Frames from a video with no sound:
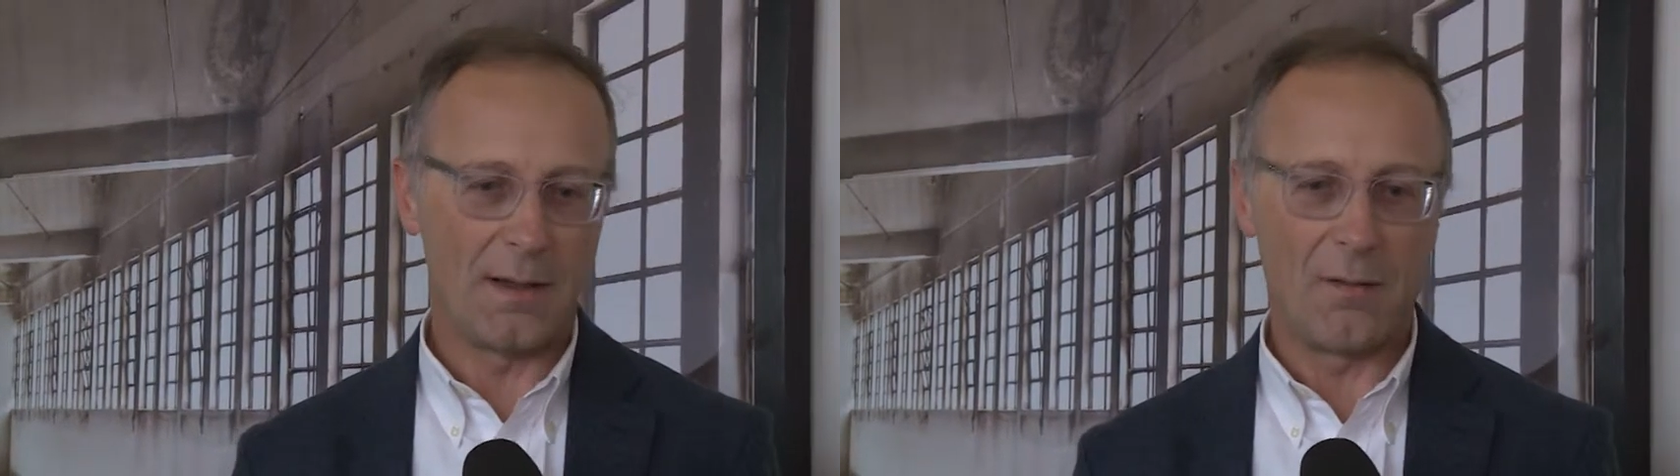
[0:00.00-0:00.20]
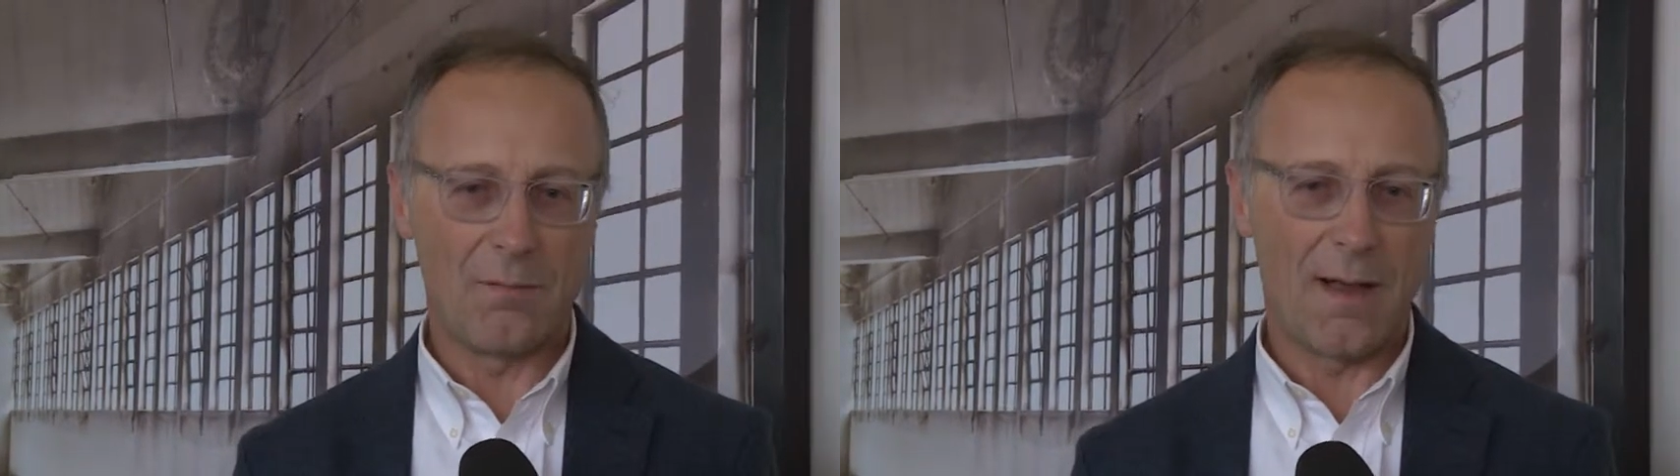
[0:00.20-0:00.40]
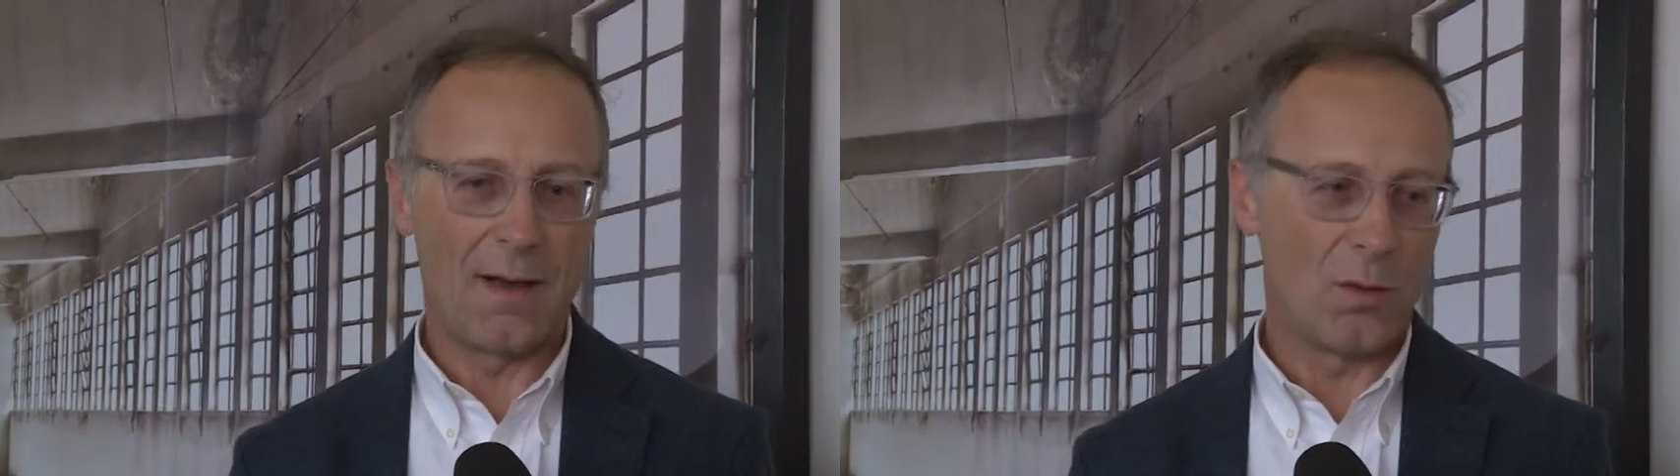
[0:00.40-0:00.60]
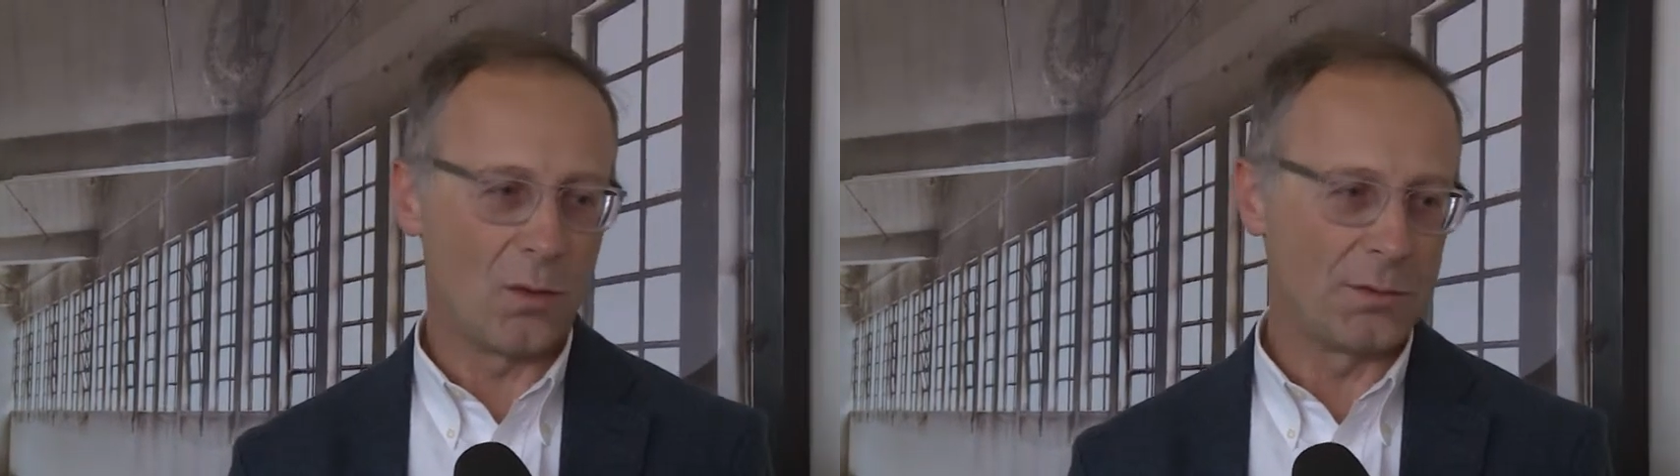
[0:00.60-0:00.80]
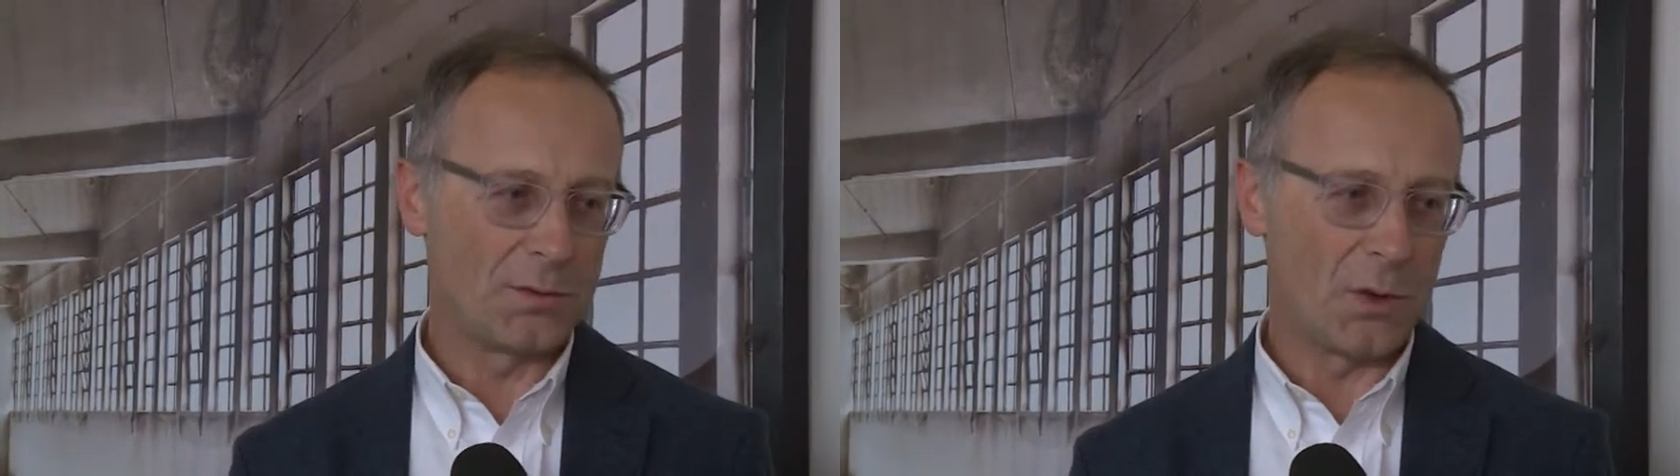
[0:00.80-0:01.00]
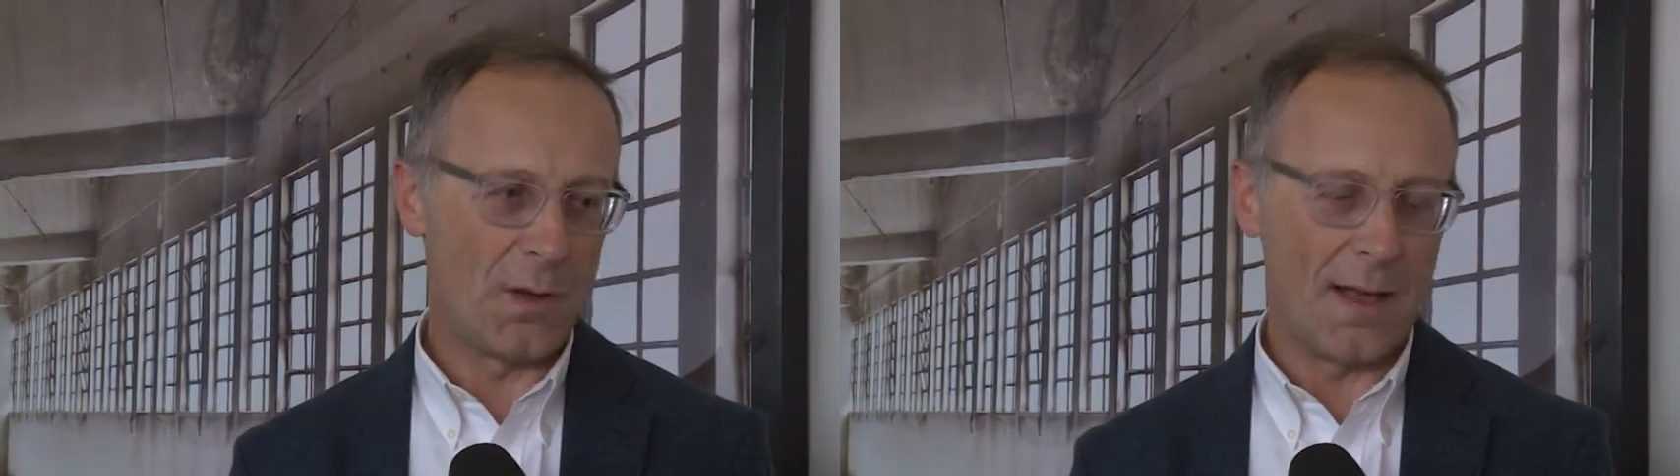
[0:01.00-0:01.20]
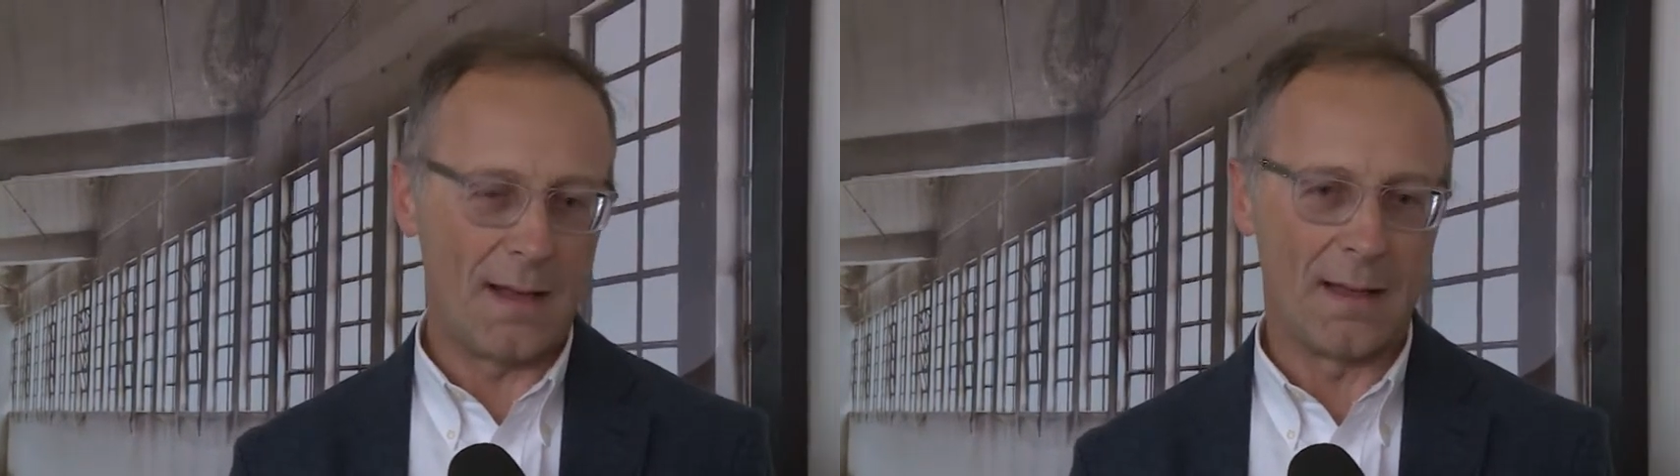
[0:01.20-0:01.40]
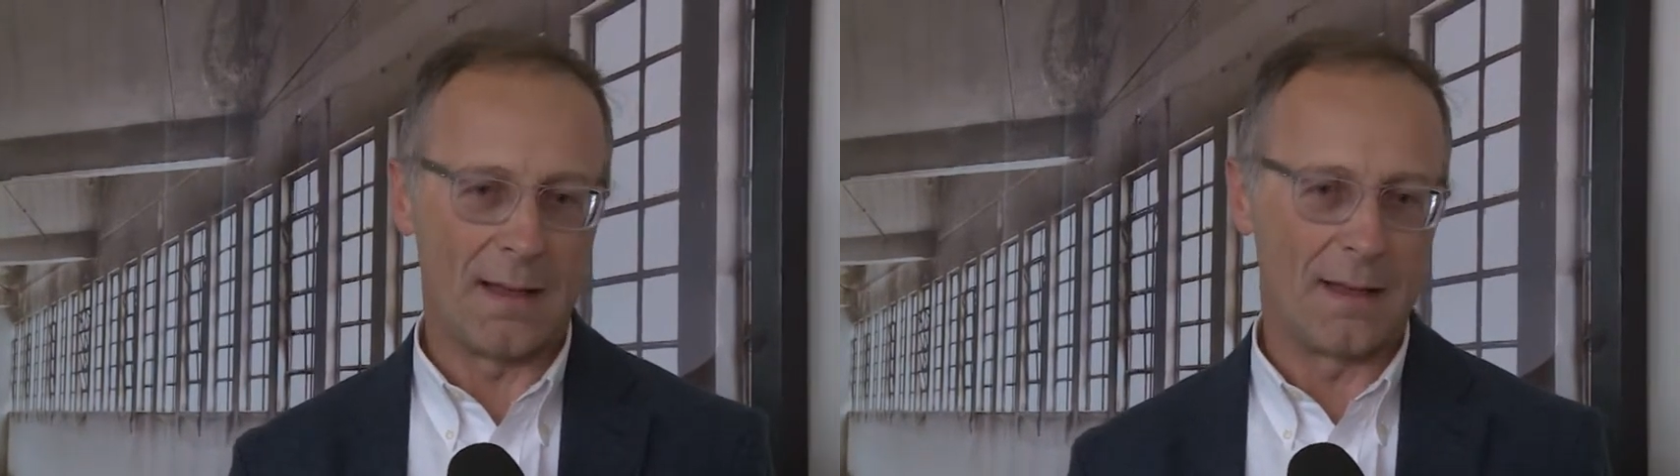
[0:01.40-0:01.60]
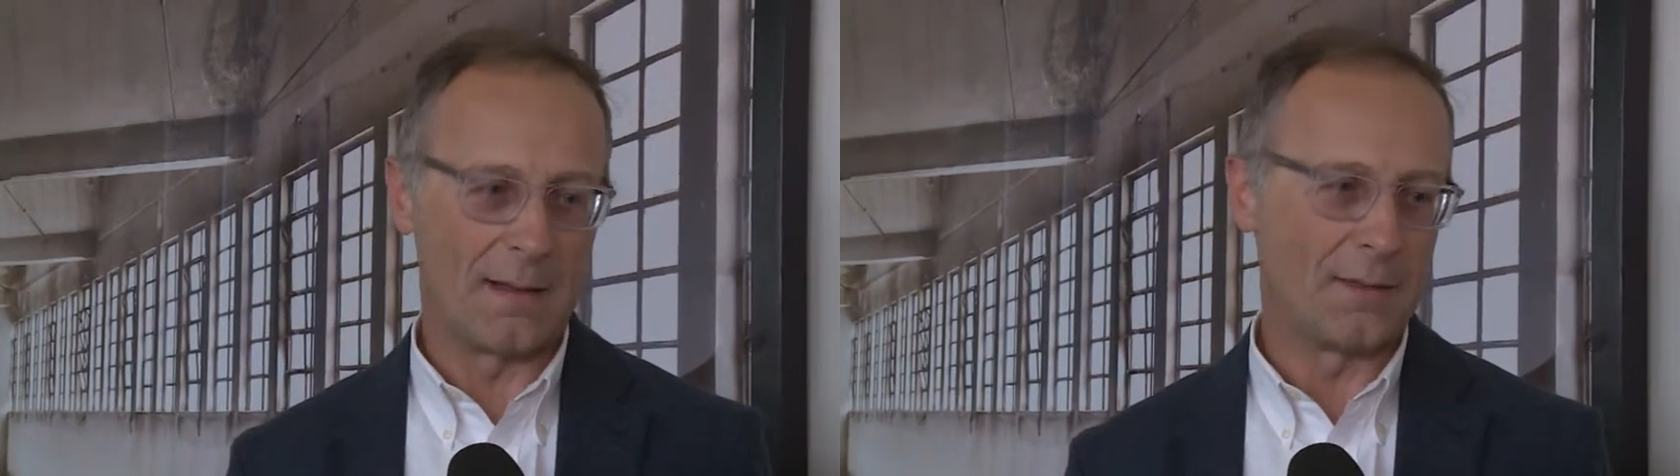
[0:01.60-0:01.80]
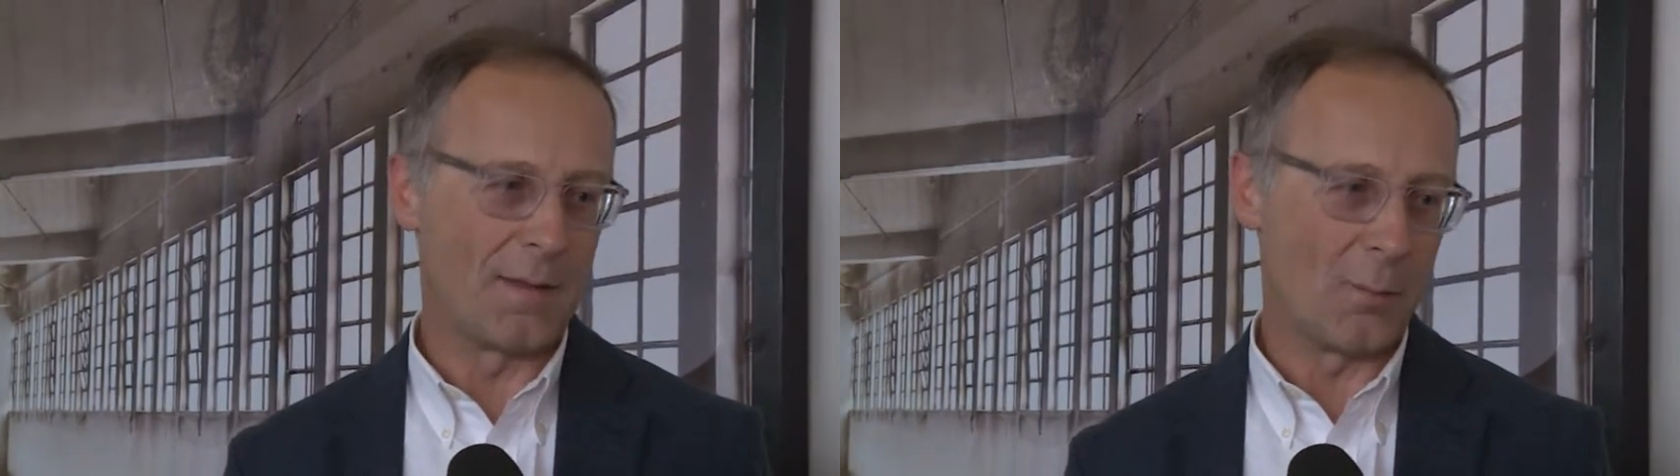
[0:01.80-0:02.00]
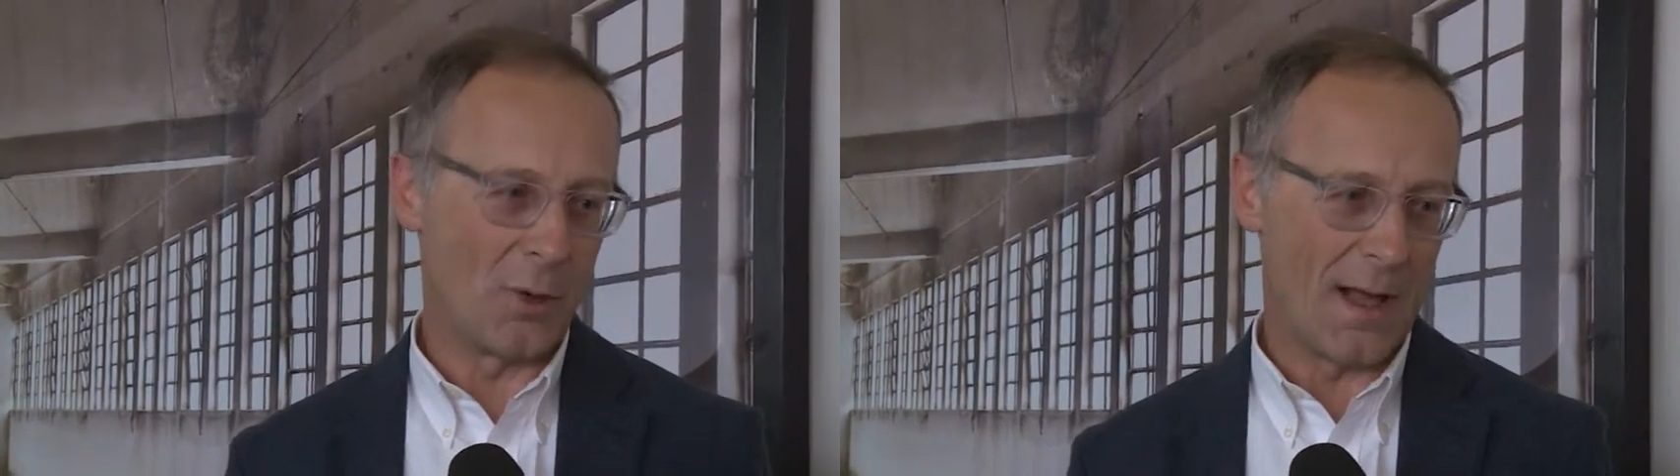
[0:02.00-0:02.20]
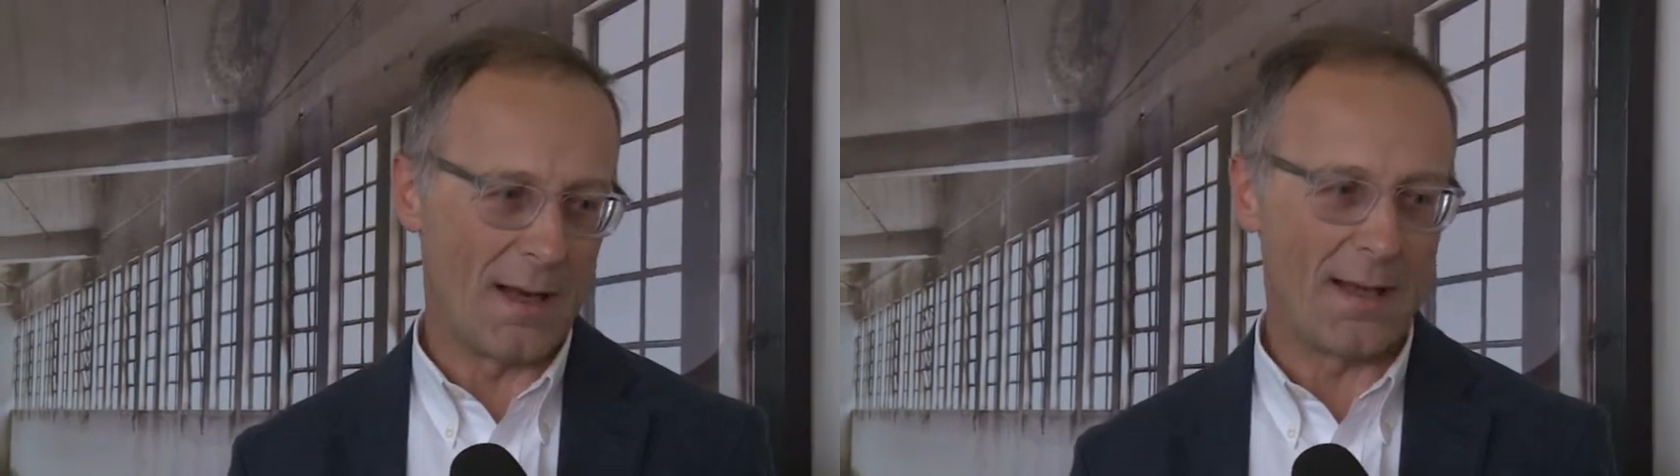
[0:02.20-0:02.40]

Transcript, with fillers: che va incontro al eh, Tribunale,